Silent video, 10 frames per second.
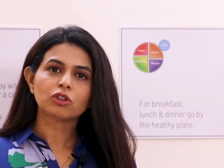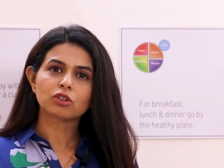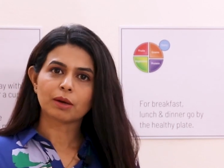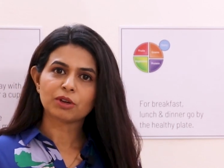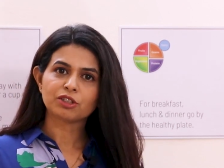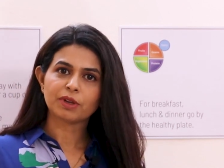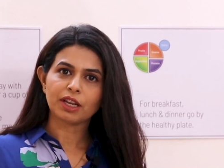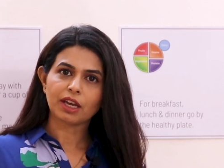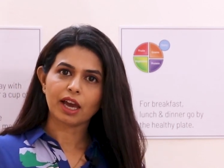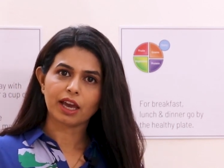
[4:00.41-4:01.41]
तो समझ में
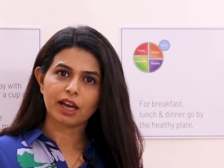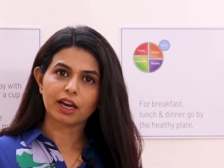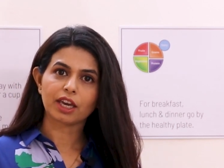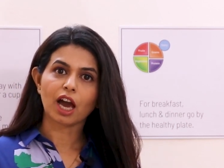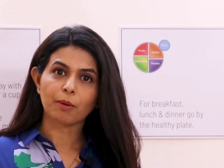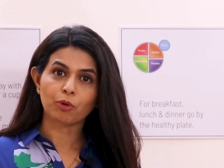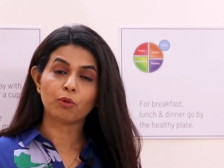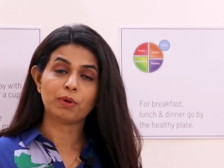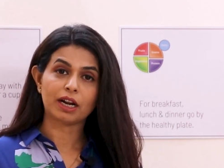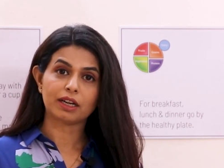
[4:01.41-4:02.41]
नहीं आएगा कि
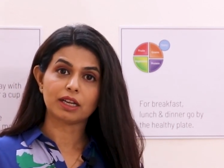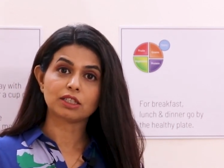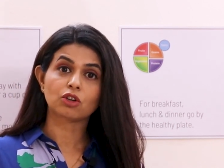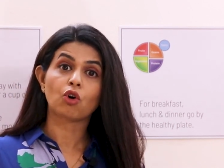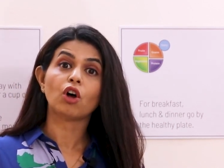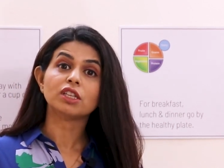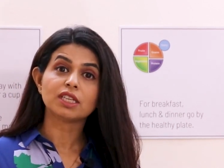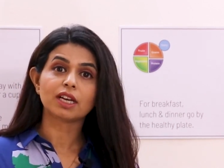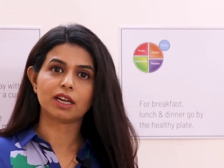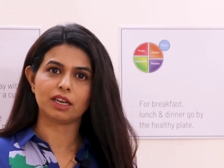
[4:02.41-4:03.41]
आपको ब्लड टेस्ट कौन
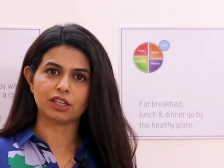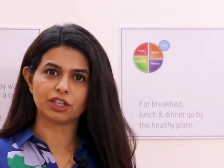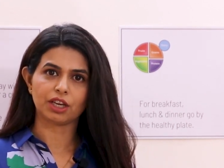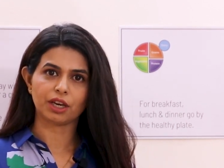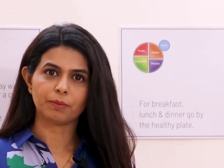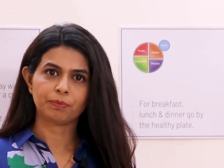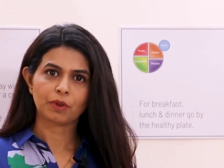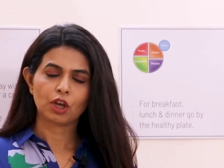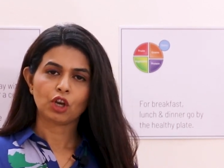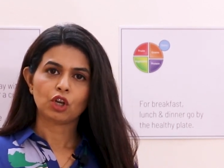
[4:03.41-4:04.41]
सी करनी चाहिए
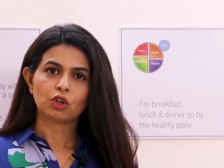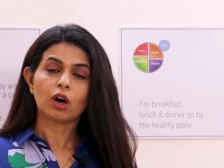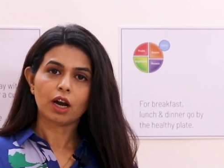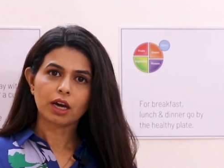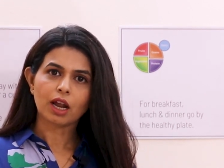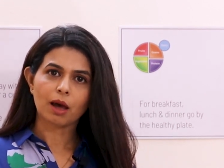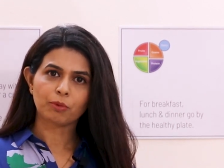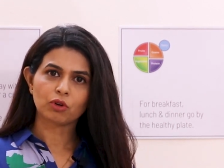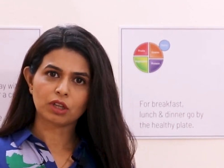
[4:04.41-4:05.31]
तो अगर आपको